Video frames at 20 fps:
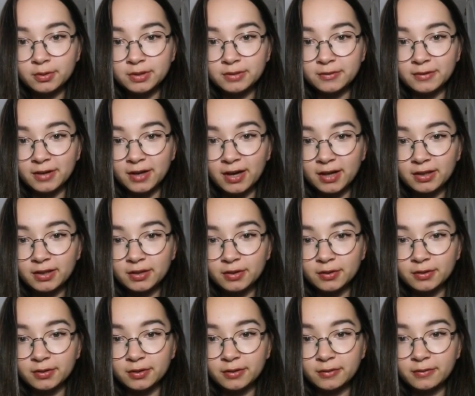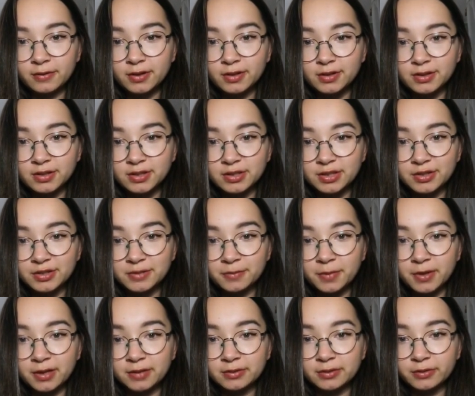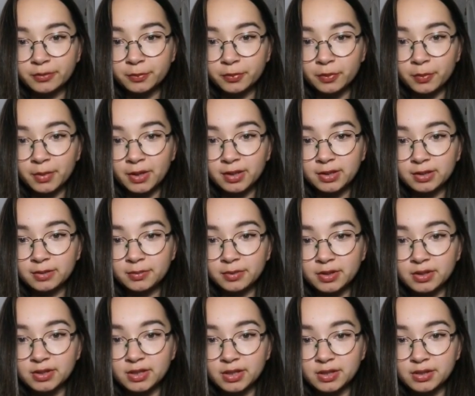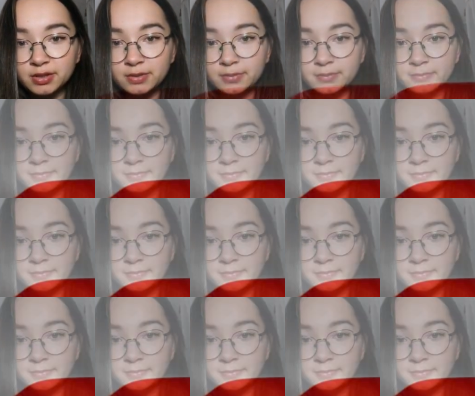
twych kajdan ogniwa, że się rozpękły w płomiennym ich żarze.